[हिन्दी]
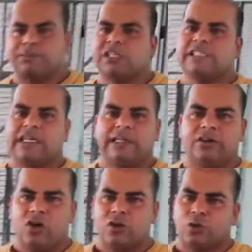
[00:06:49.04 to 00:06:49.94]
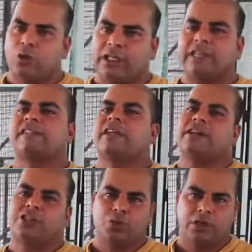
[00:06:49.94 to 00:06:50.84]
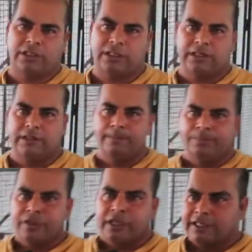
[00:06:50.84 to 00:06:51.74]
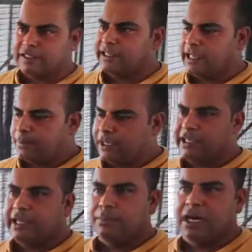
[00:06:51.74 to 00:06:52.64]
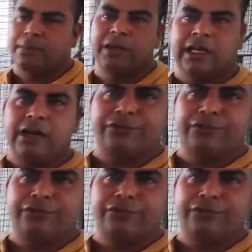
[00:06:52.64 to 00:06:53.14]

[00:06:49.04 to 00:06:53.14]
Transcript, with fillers: सबसे ज़्यादा डॉग्स को टिक्स कर इसलिए हमने ये मार्बल का